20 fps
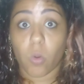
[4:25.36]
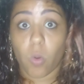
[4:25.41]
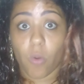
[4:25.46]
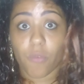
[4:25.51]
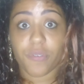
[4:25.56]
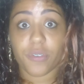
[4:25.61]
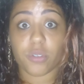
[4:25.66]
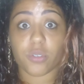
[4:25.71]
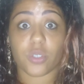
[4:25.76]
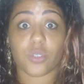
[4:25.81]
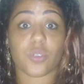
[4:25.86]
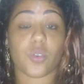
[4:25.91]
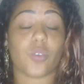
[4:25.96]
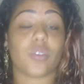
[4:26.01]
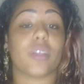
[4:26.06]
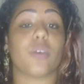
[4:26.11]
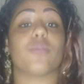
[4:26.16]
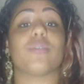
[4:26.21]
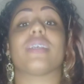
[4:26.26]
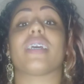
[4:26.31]
Confira os outros
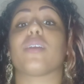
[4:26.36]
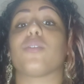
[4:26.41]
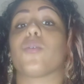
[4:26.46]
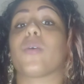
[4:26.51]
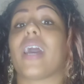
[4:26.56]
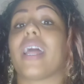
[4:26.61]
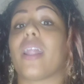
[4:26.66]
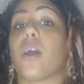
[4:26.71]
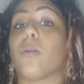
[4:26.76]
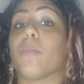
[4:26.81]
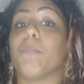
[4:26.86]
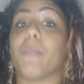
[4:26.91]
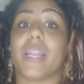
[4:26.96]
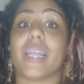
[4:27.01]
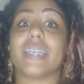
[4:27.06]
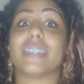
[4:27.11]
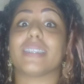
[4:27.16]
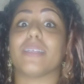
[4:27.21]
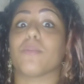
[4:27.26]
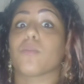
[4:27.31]
conteúdos aqui do canal,
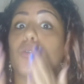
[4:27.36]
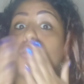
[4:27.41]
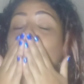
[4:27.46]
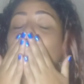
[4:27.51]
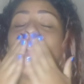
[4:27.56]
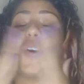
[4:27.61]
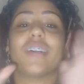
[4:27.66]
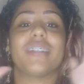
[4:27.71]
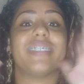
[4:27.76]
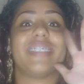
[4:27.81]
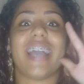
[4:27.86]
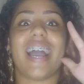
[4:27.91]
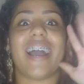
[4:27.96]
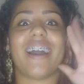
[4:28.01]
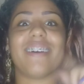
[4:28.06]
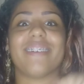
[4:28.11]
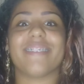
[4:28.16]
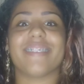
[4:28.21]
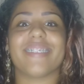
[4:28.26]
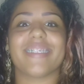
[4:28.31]
beleza?
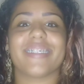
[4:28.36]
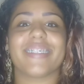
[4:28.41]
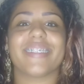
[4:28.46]
Tchau!